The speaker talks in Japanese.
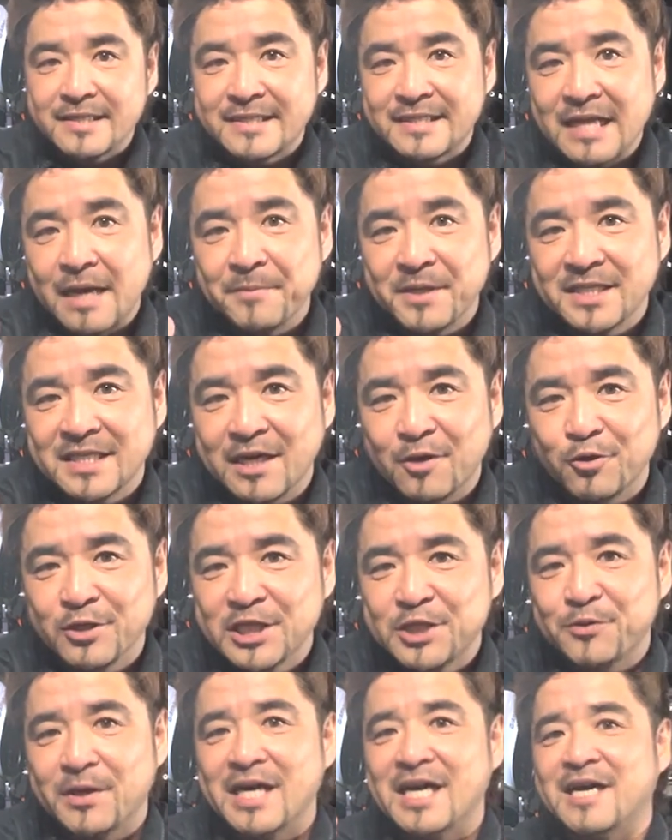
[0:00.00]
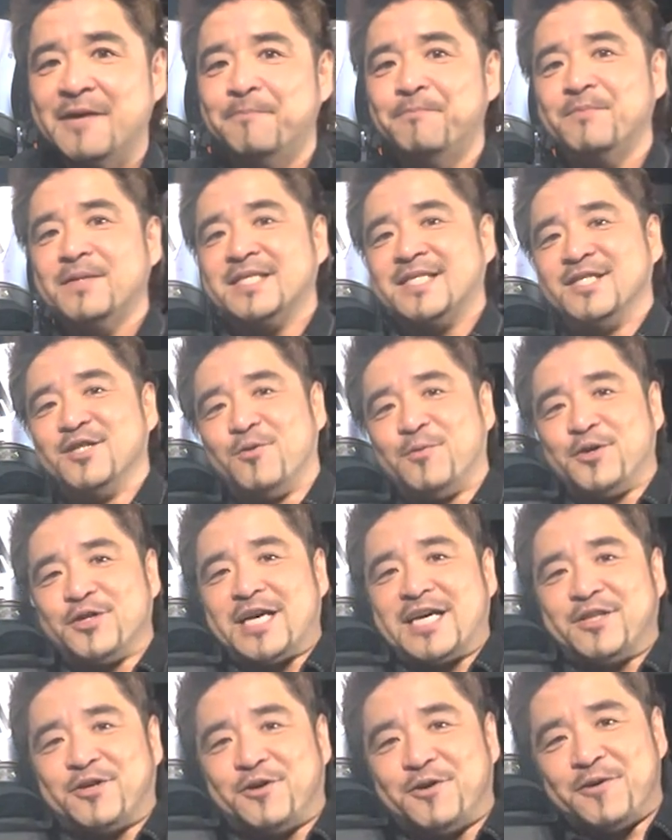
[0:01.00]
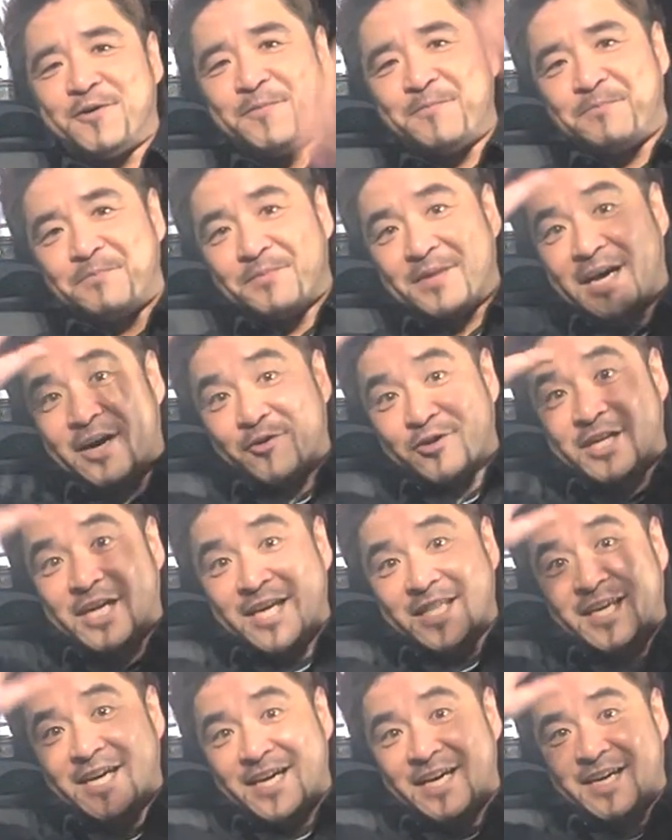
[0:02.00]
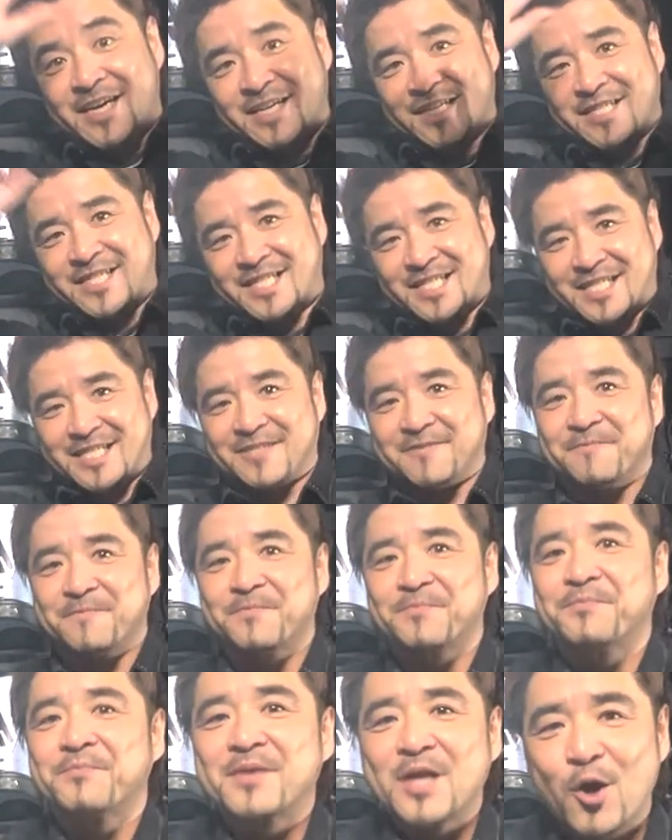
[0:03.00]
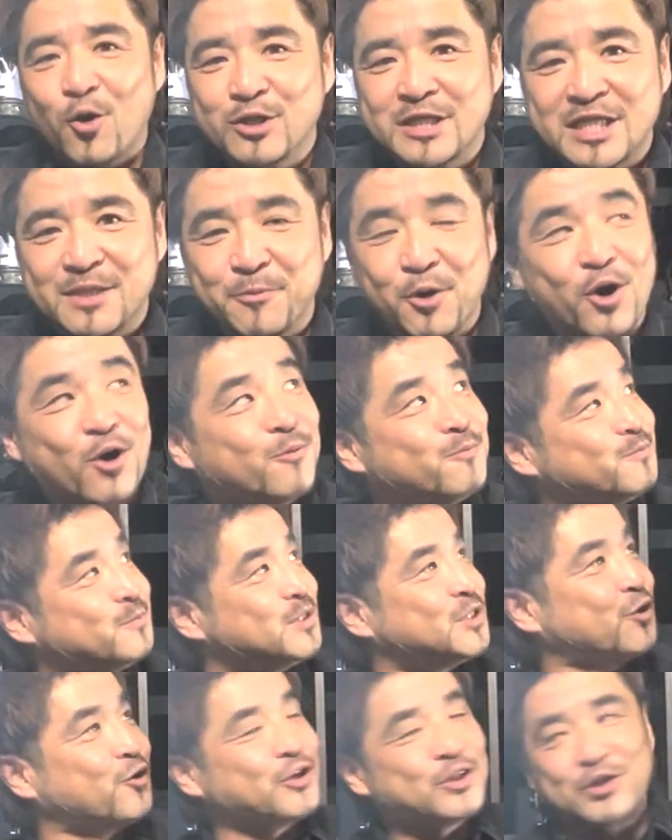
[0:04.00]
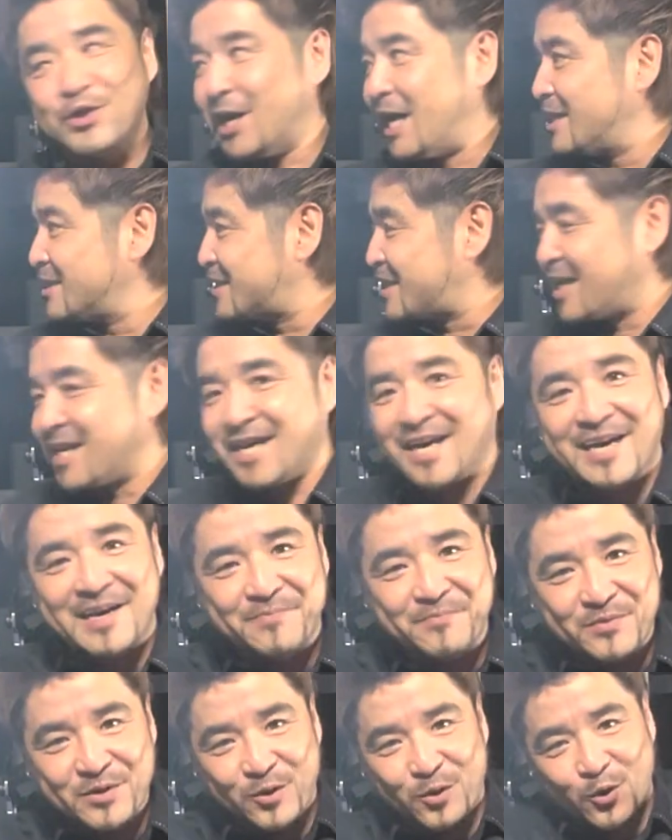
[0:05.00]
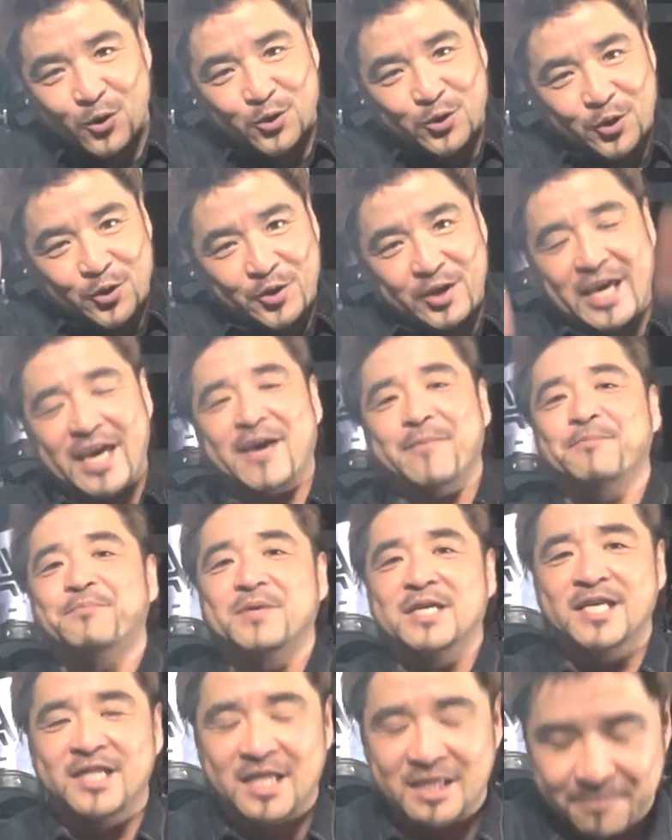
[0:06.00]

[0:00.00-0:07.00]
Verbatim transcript: さあ皆さんこんにちはスノーボーダーの青木玲です本日もジョイントハウスからお届けいた